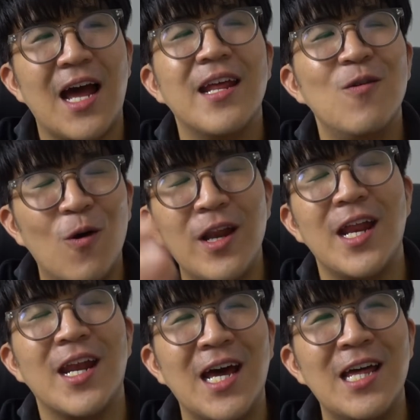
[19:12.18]
อย่างที่ทุกคน
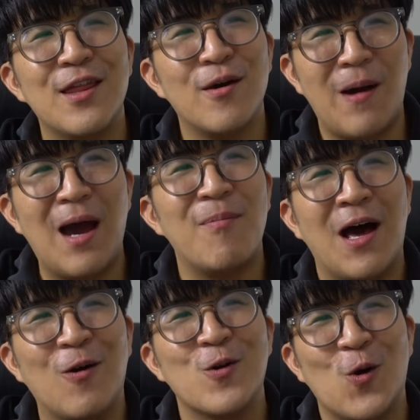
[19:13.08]
เห็นนะสภาพ
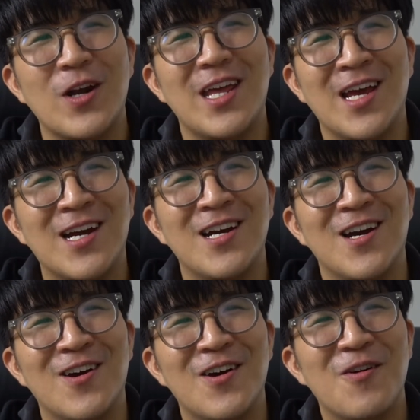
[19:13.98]
เราช่วงนี้คือ
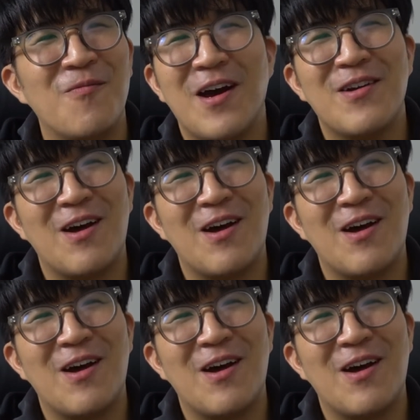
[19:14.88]
แม่ง